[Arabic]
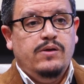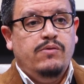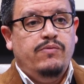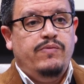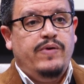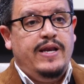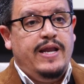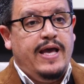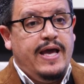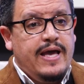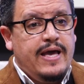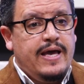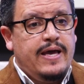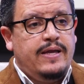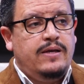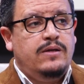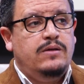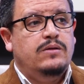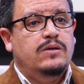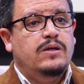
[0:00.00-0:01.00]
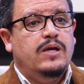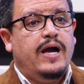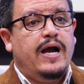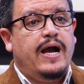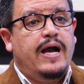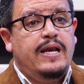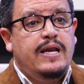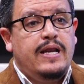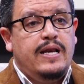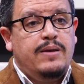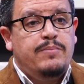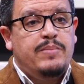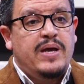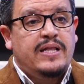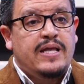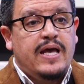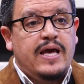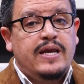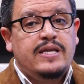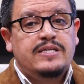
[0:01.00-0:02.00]
فالآن على
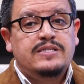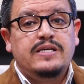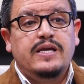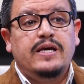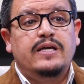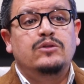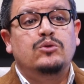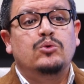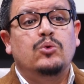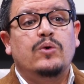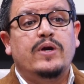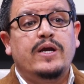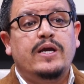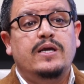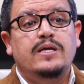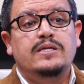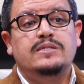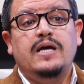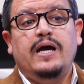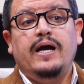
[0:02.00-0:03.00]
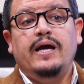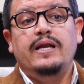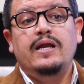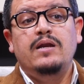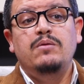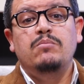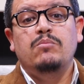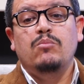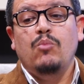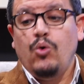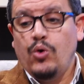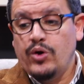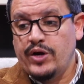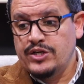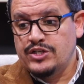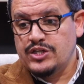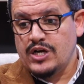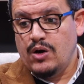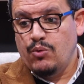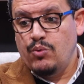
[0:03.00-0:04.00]
المدارس أن تركز على
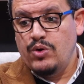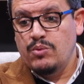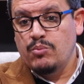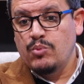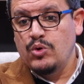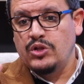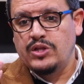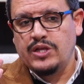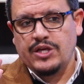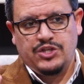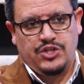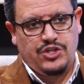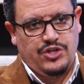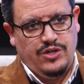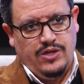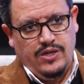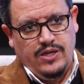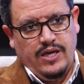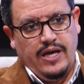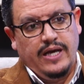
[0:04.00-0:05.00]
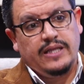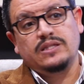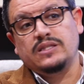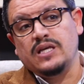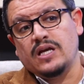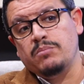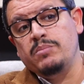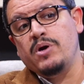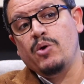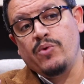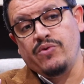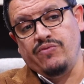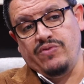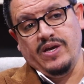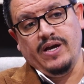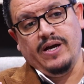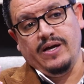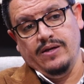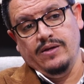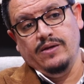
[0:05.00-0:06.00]
المخرج أو المنتج التربوي
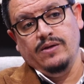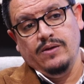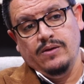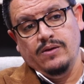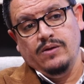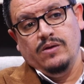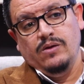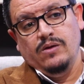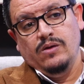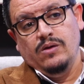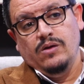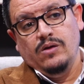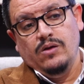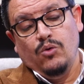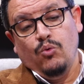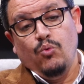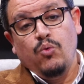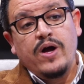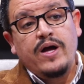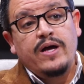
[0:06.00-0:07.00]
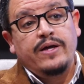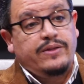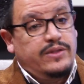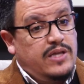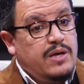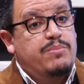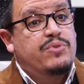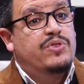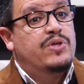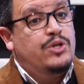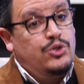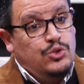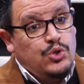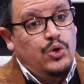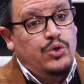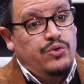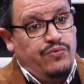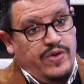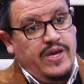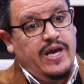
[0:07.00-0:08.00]
فيها وتبذل
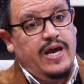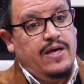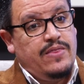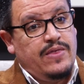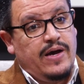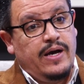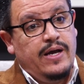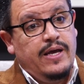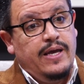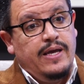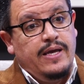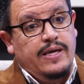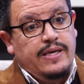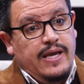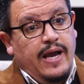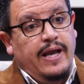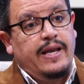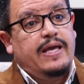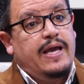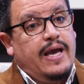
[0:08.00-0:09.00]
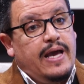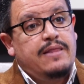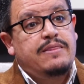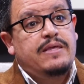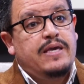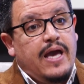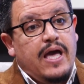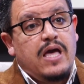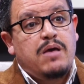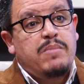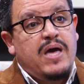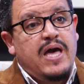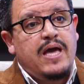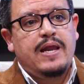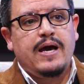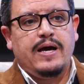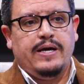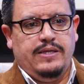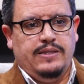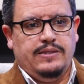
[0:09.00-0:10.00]
جهد في هذا يعني هذه
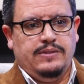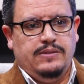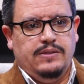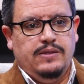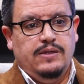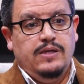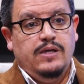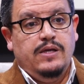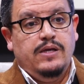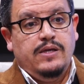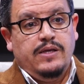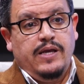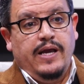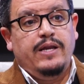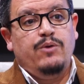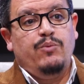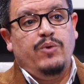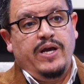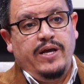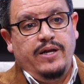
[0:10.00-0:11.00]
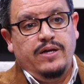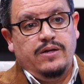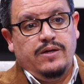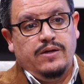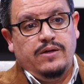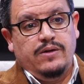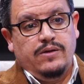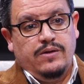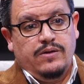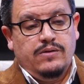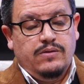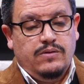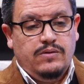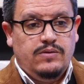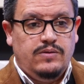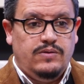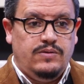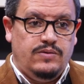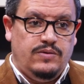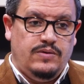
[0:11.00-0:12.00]
أمانة أيضا يعني ونحن والله
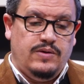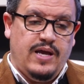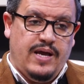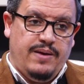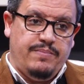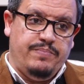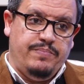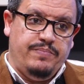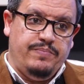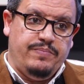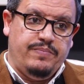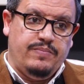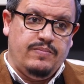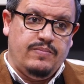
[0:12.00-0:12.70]
دكتور يعني نعم. يعني هناك